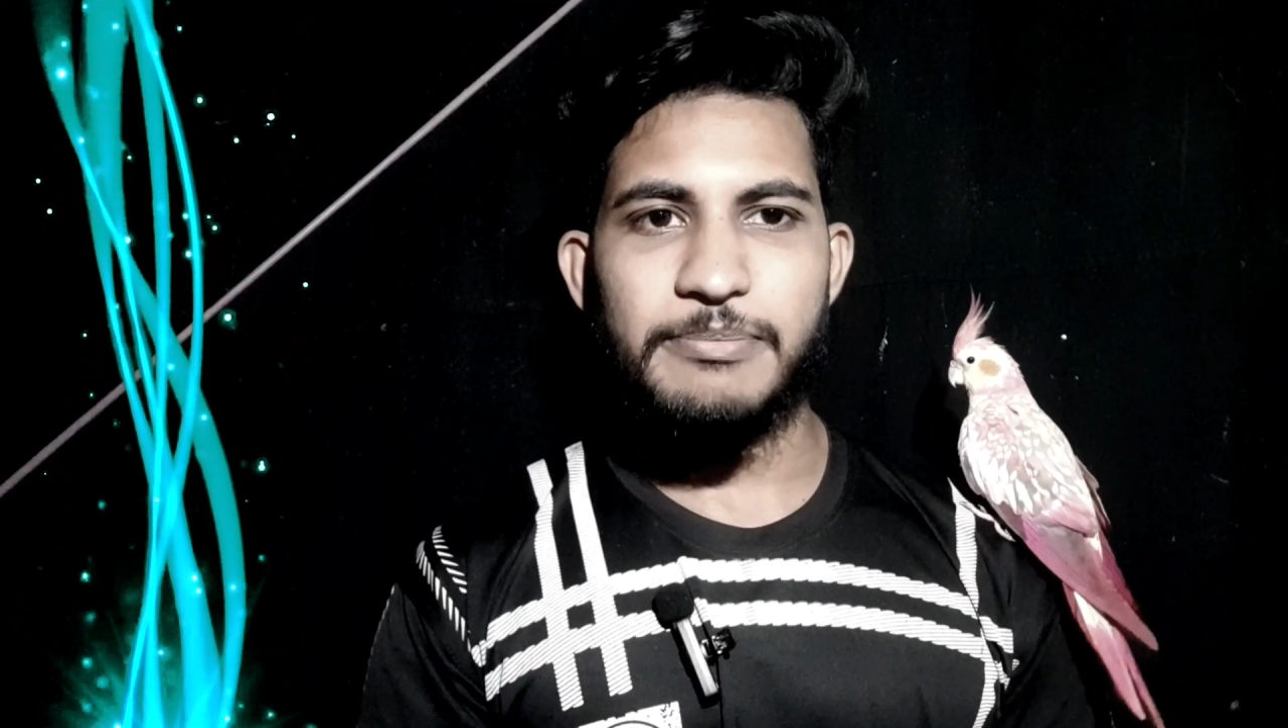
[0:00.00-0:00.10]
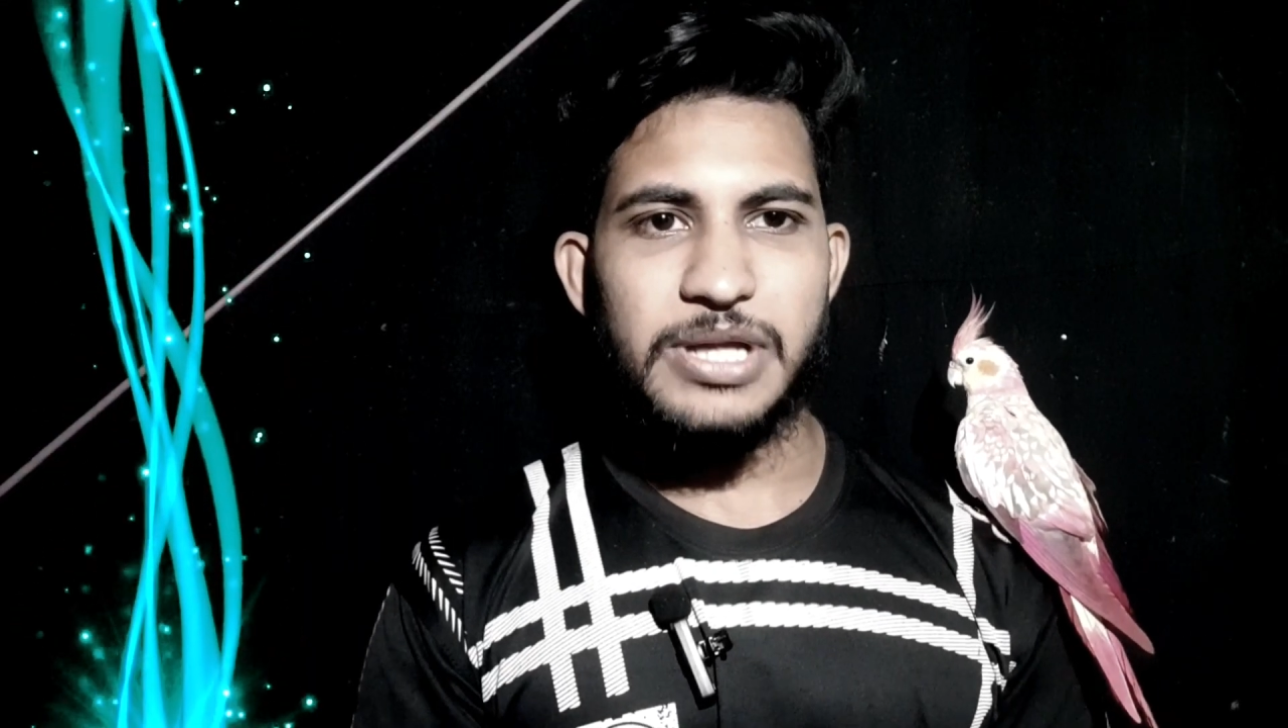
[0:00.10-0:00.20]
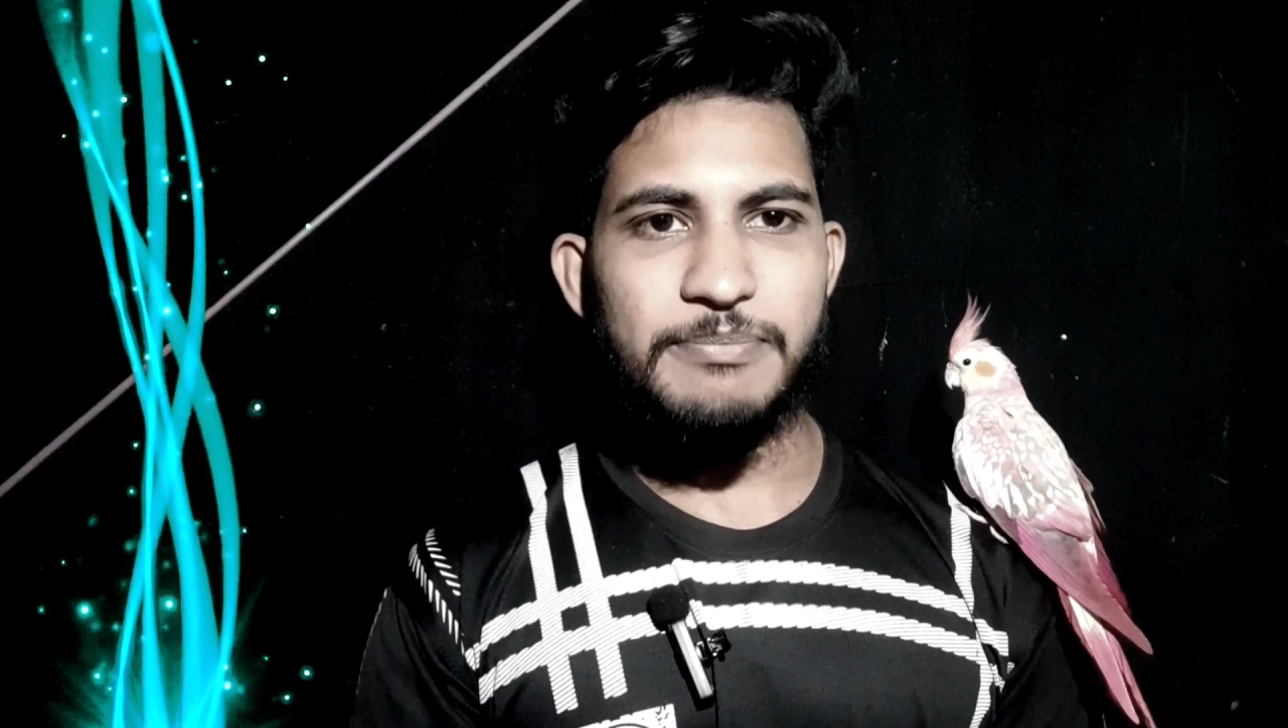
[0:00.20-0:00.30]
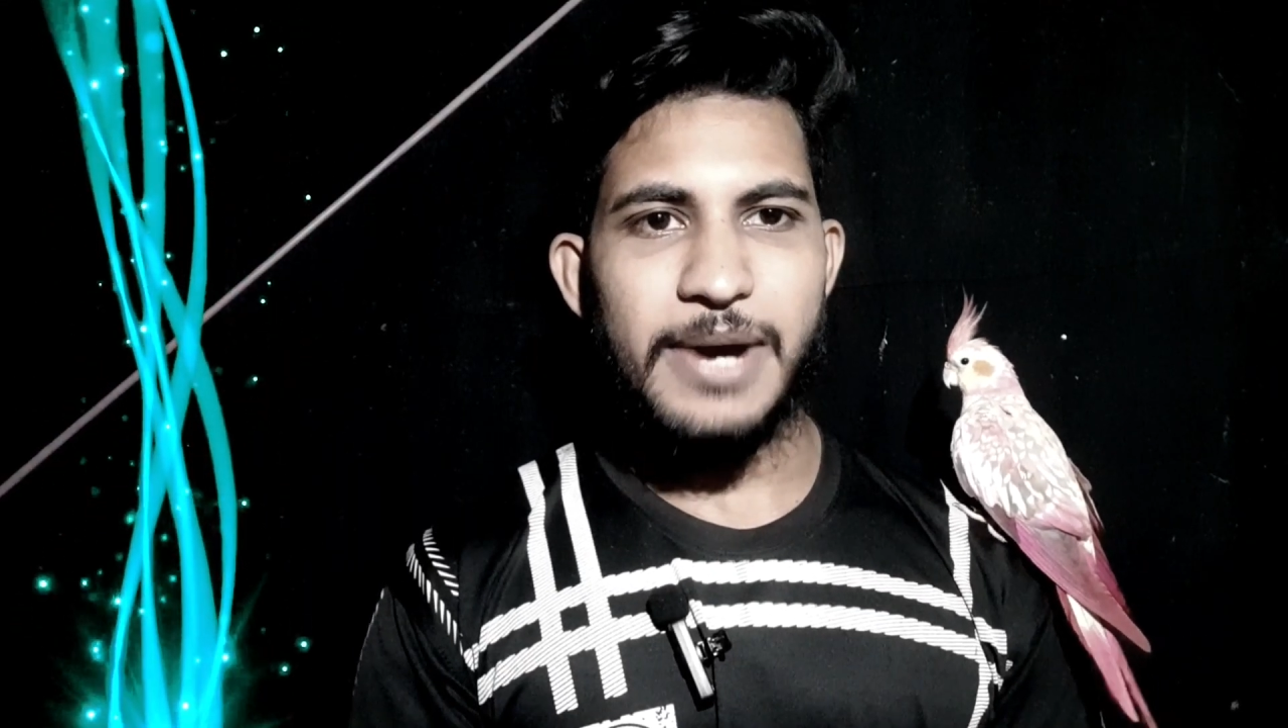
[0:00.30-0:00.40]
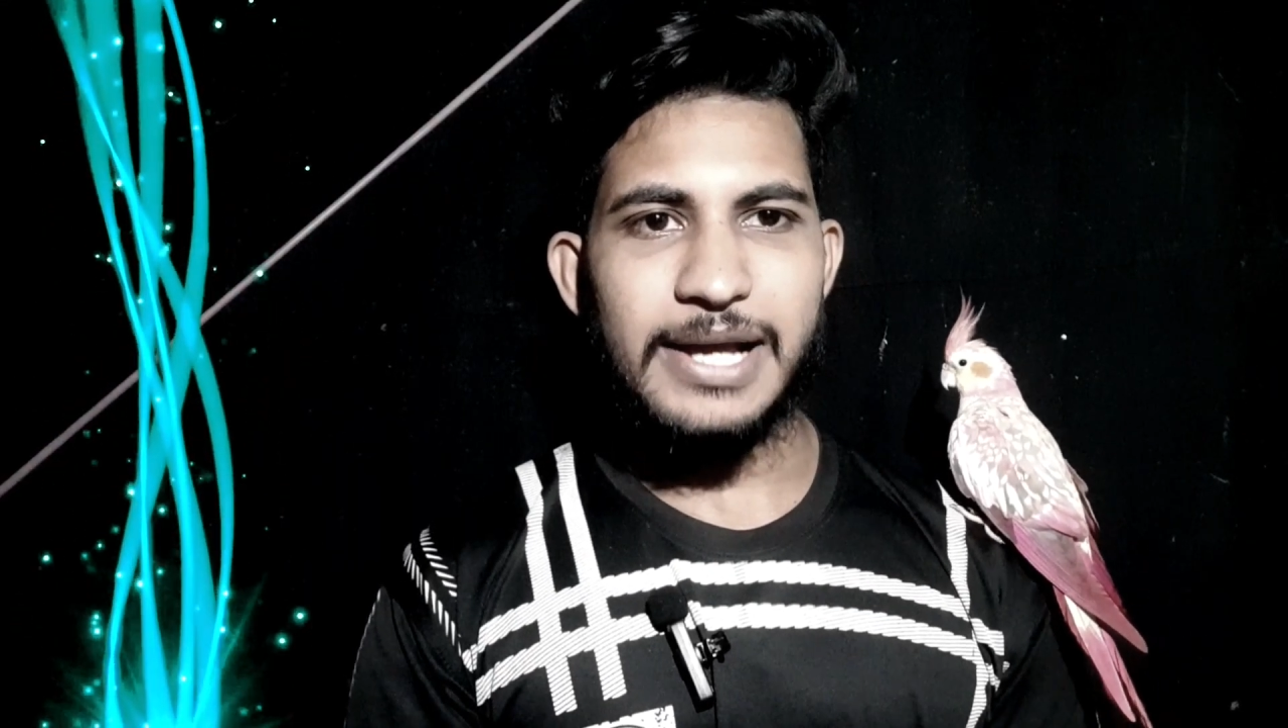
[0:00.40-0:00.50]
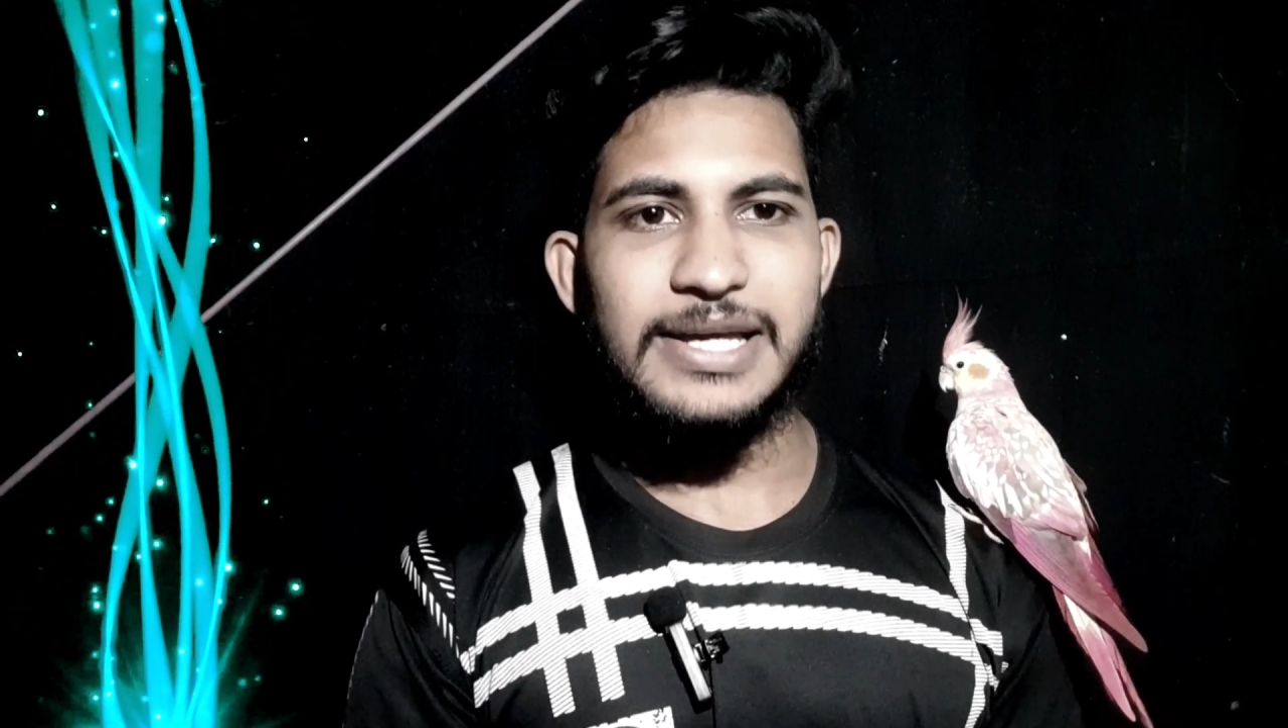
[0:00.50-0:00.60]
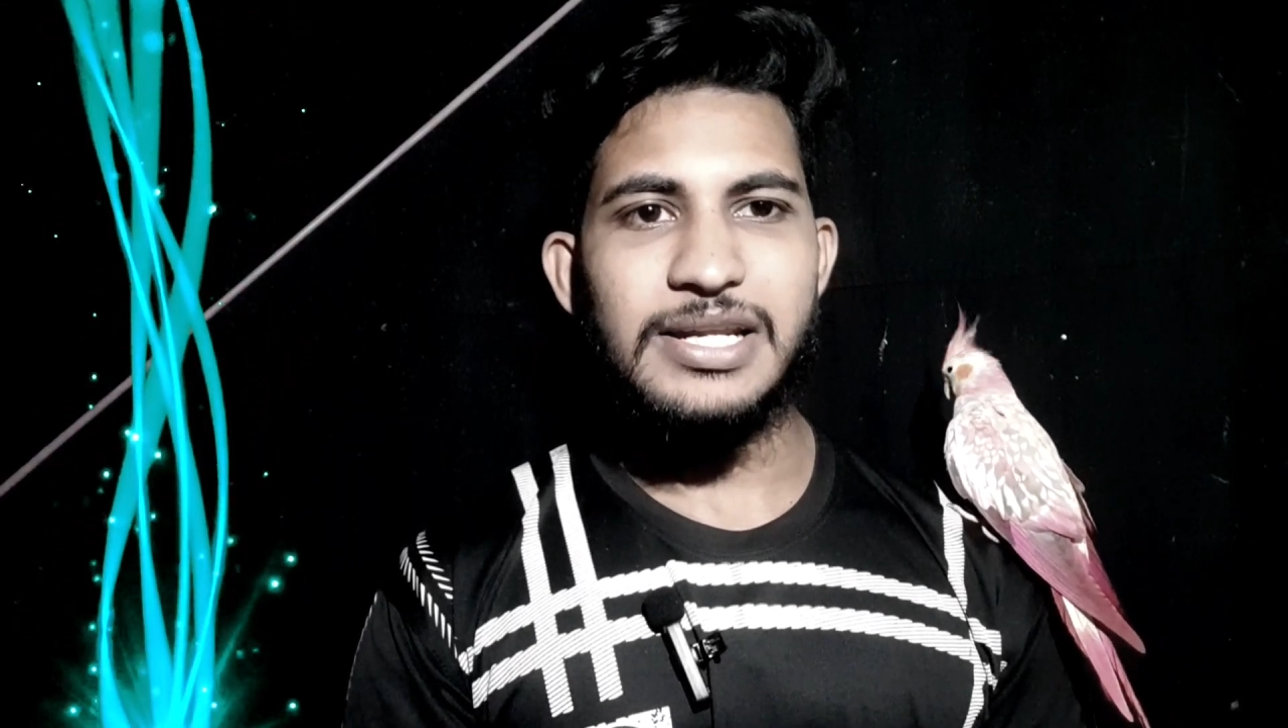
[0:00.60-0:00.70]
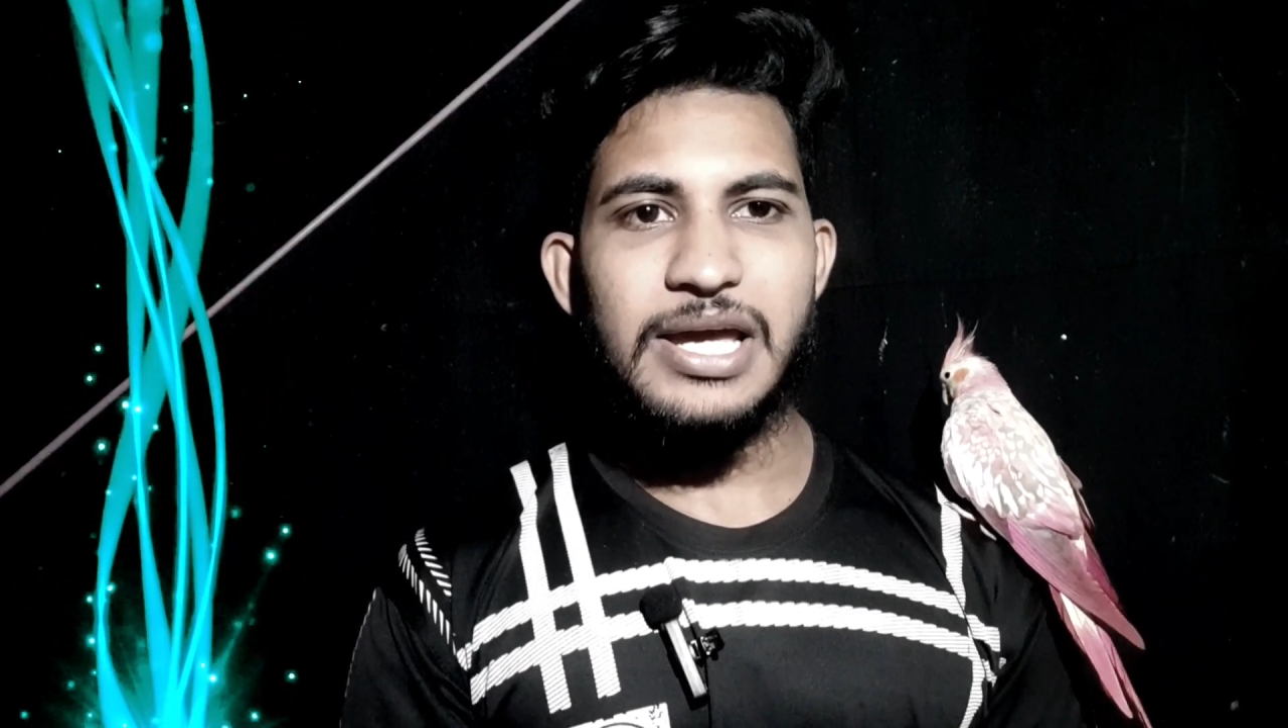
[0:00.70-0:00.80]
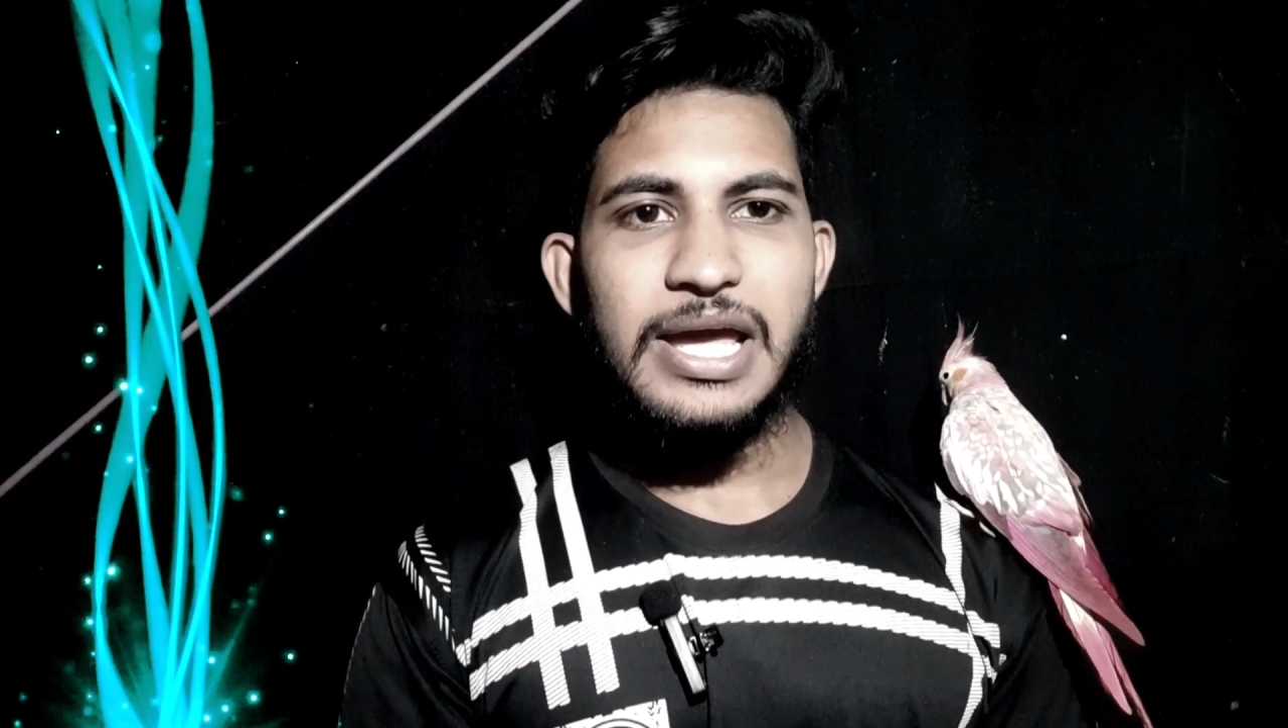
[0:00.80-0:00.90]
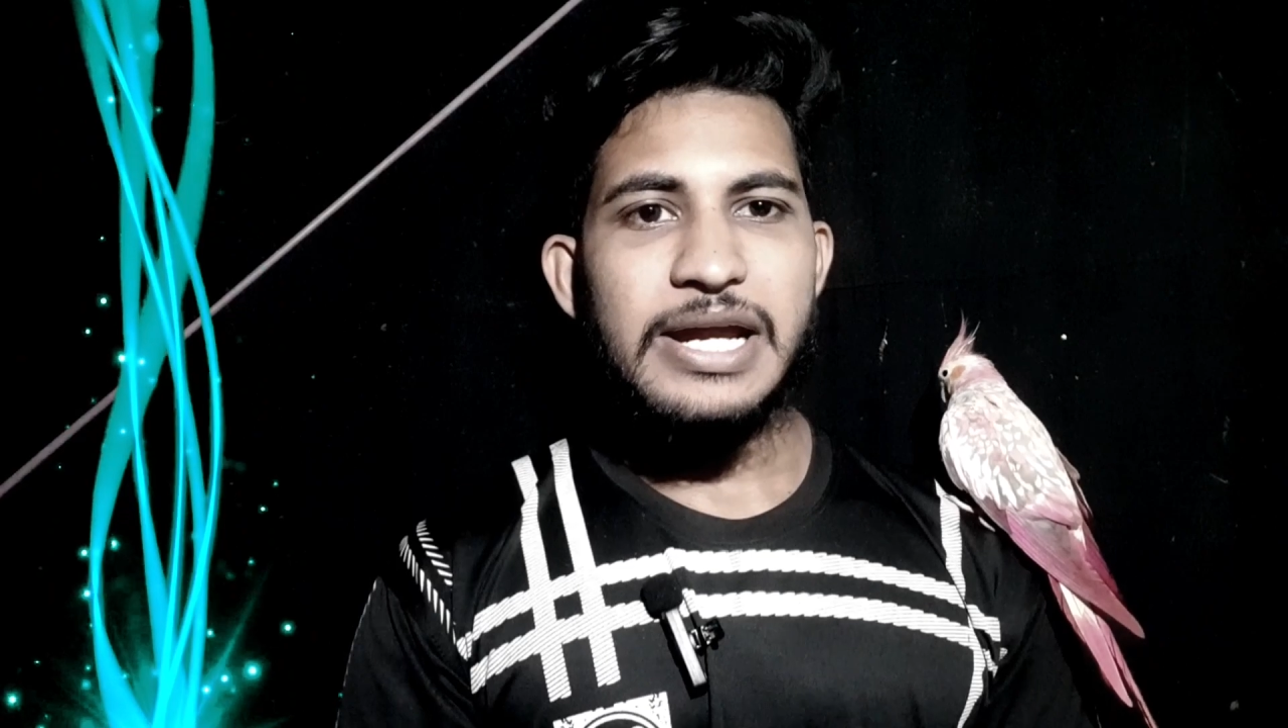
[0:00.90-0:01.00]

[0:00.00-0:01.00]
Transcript: আপনার পাখির